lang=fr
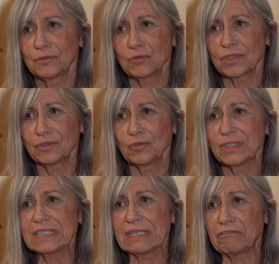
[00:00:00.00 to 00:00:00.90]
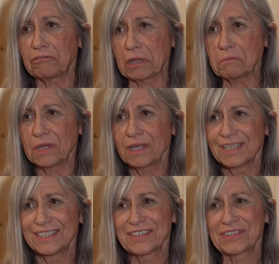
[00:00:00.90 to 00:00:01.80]
nous a donné sa flamme
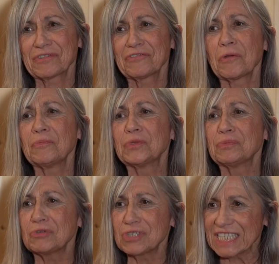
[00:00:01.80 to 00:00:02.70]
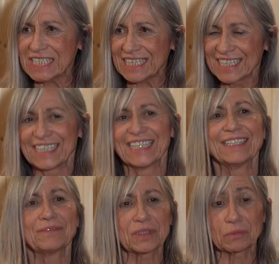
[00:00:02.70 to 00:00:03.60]
sous forme de bougie.
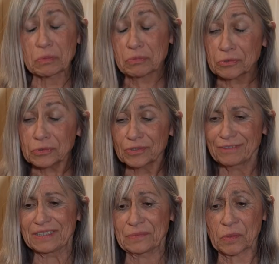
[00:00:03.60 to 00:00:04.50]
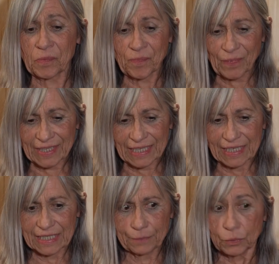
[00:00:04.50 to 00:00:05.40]
ça m'a plu, évidemment.
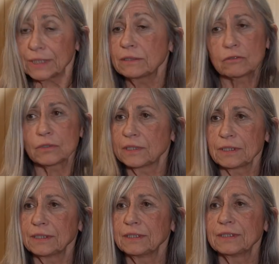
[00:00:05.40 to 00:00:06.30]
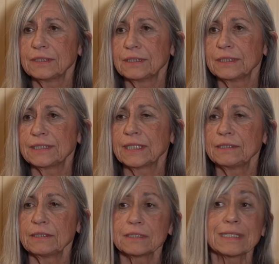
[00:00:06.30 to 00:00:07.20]
Et peut-être que ça a
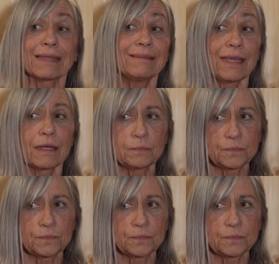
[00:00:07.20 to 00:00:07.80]
été un starter.